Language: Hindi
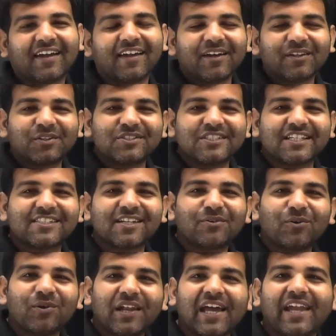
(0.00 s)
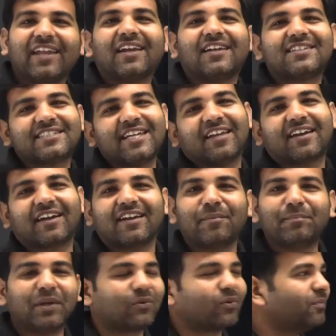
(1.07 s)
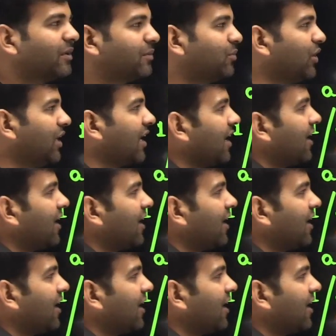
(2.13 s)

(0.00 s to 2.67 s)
तो सेशन को लाइक एंड शेयर करना बिल्कुल मत भूलिएगा